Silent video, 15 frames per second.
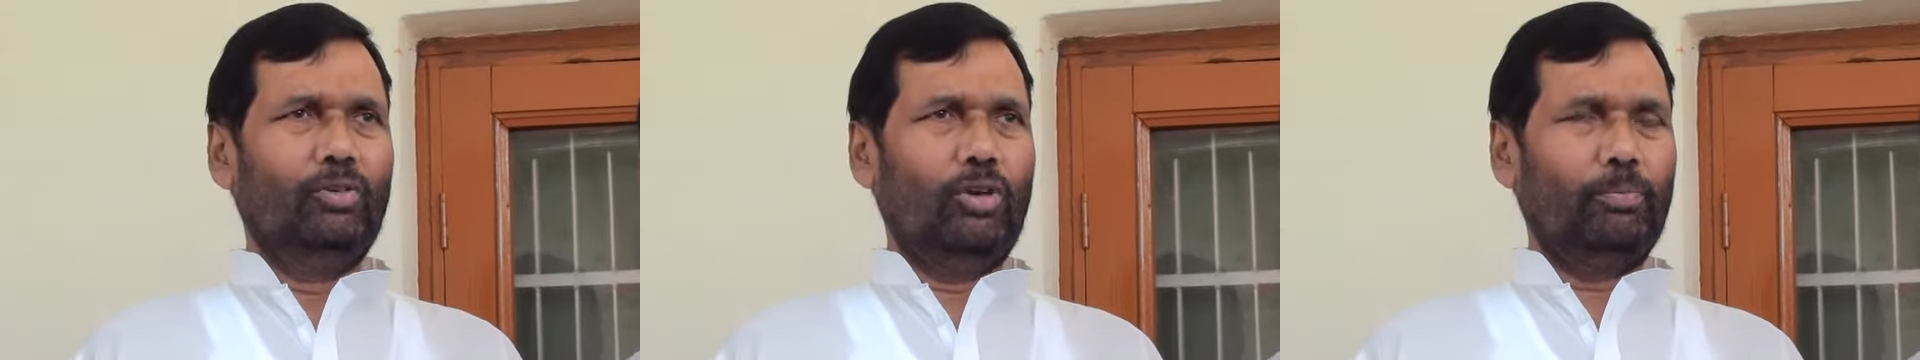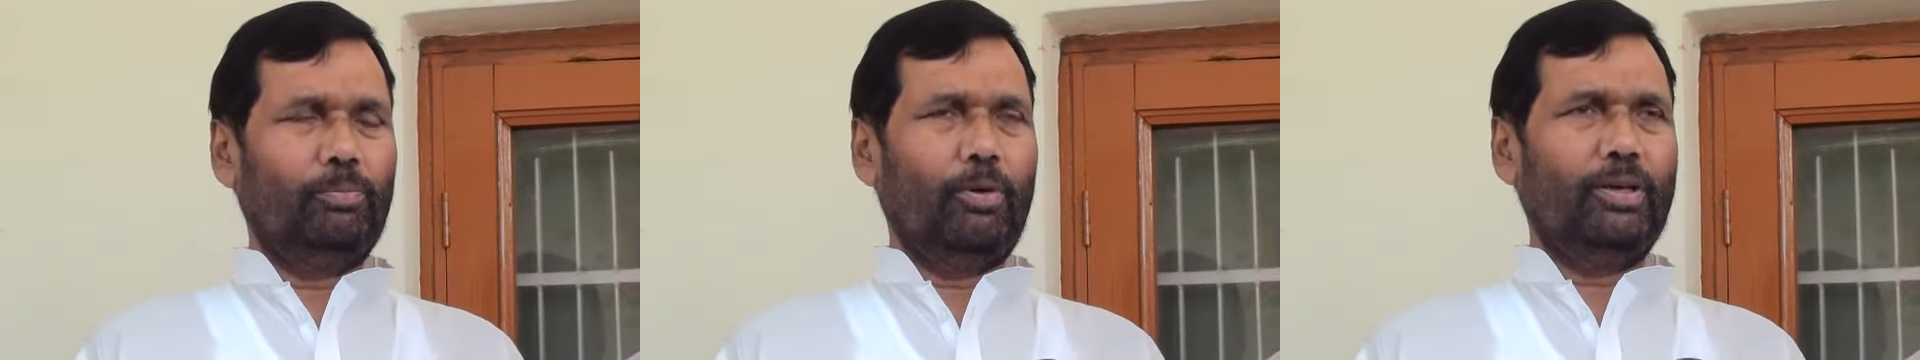
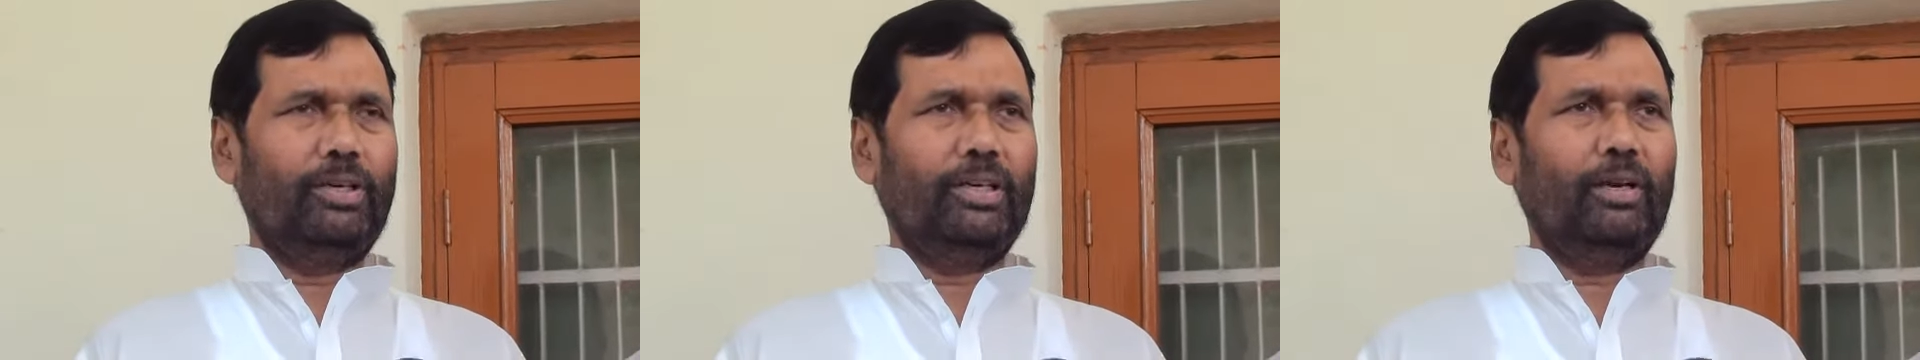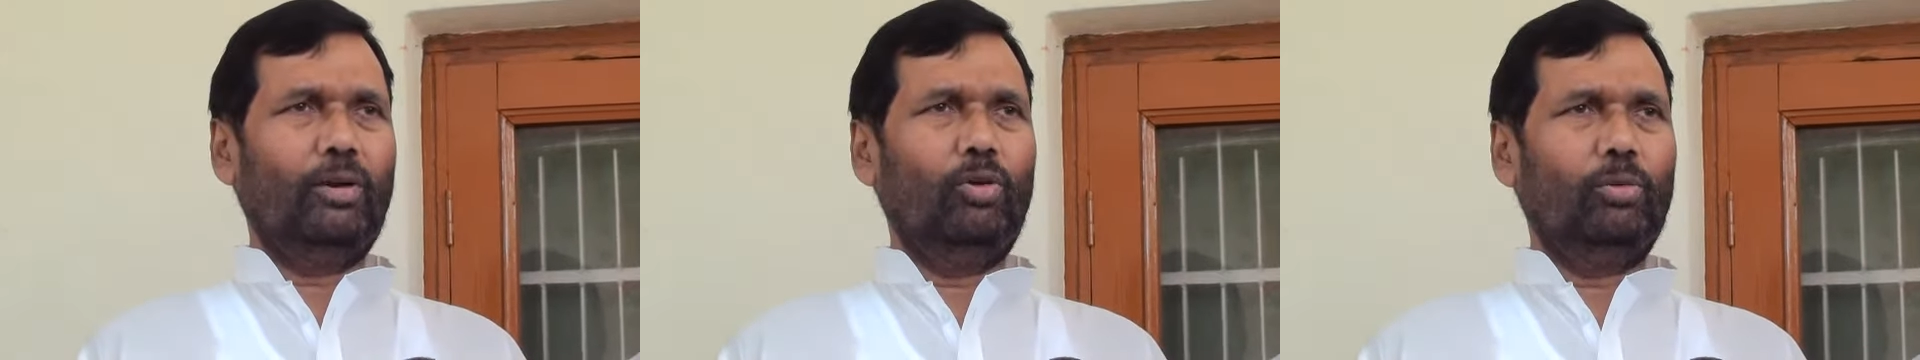नॉन
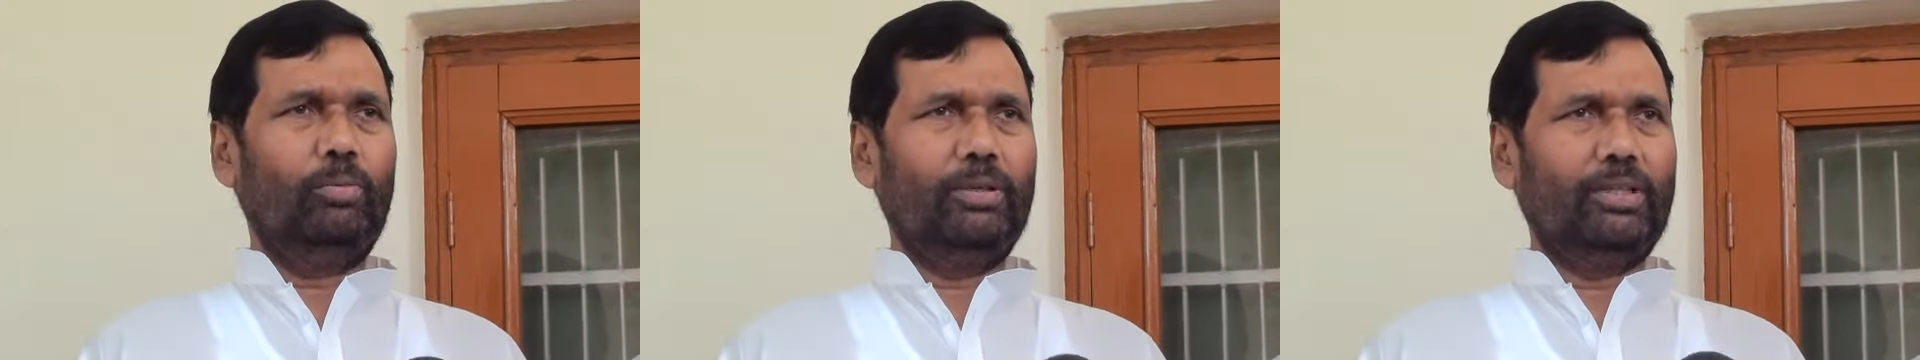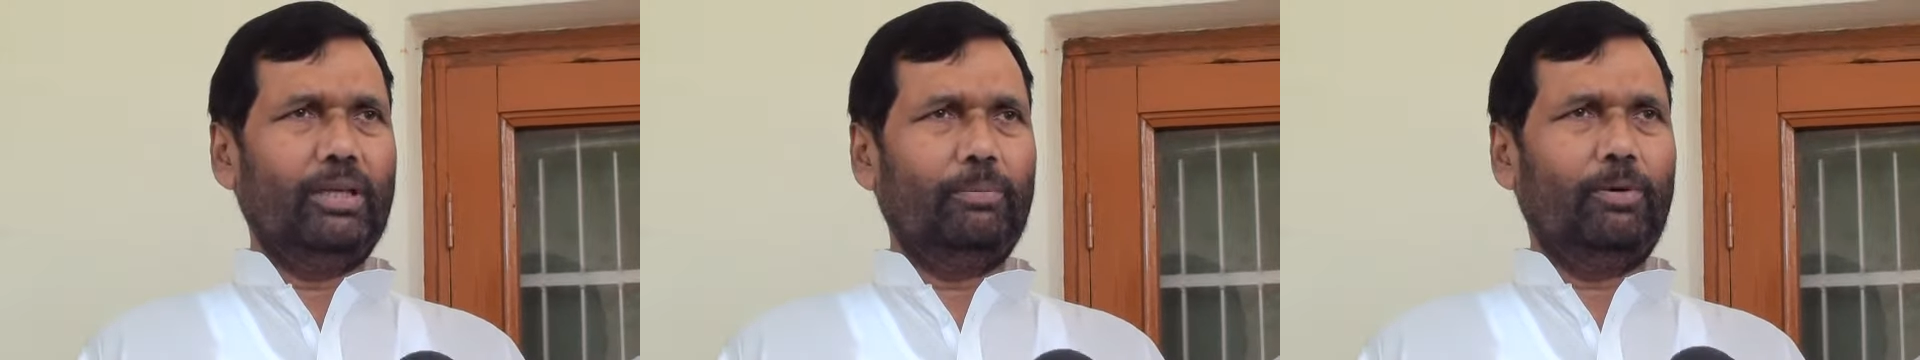पॉलिटिकल
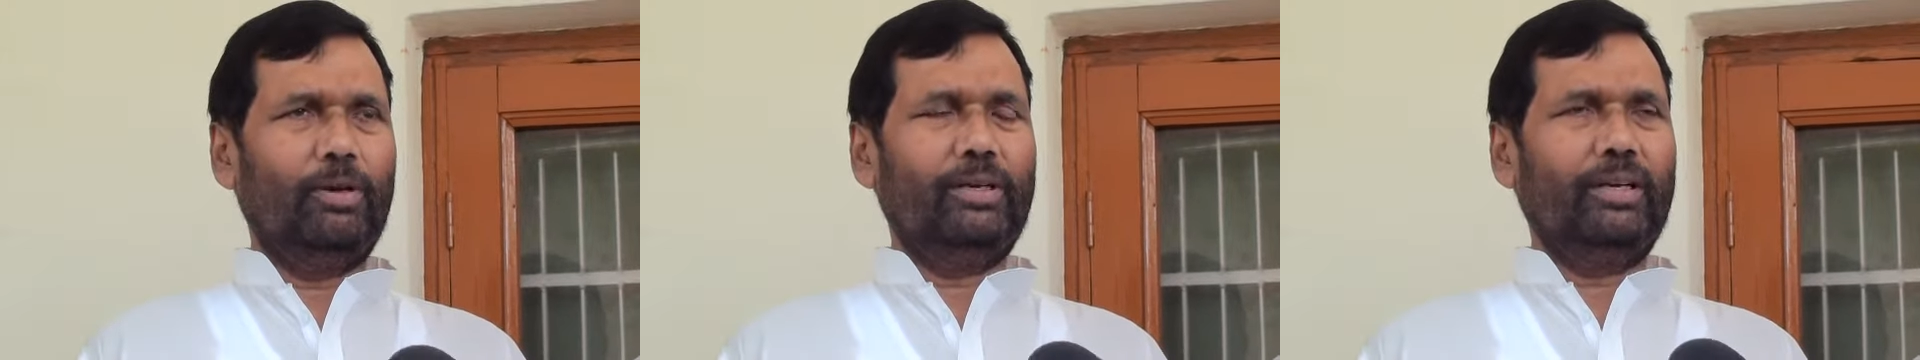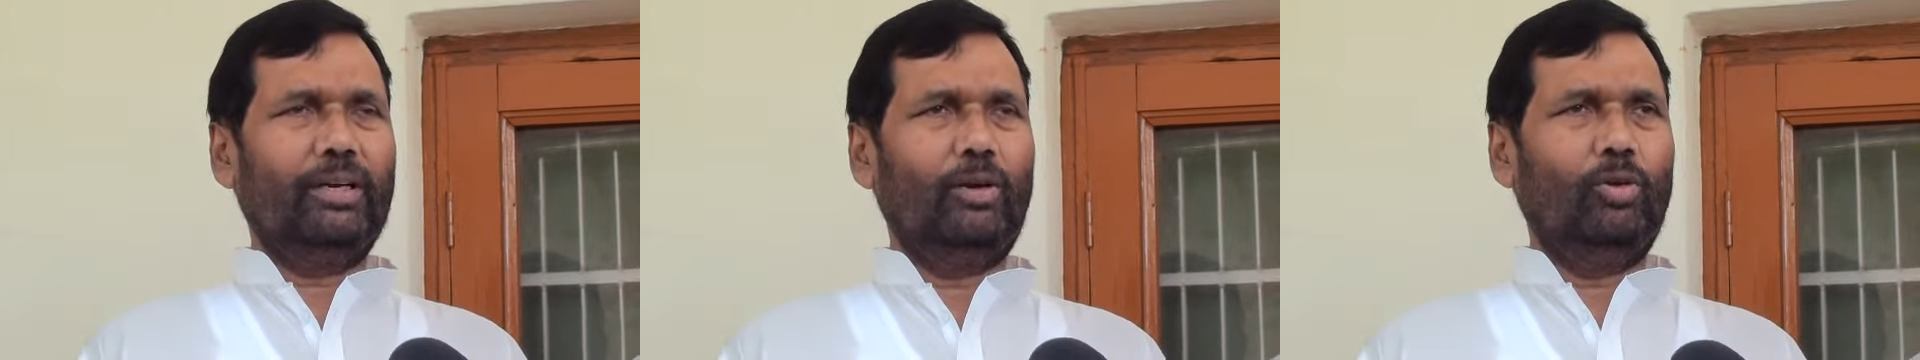लोग भी थे
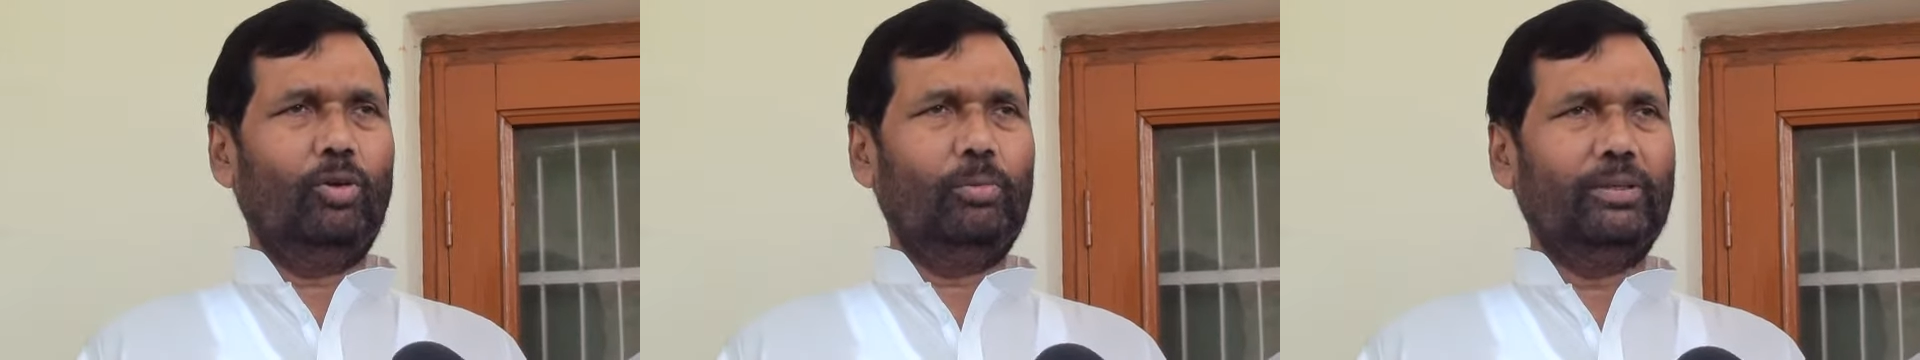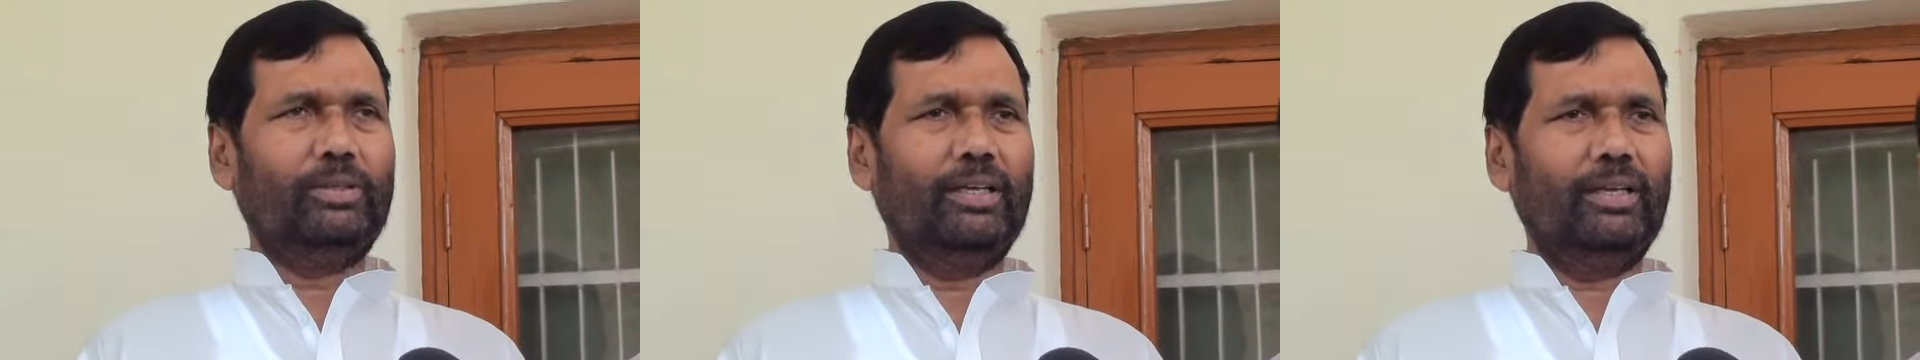पॉलिटिकल लोग भी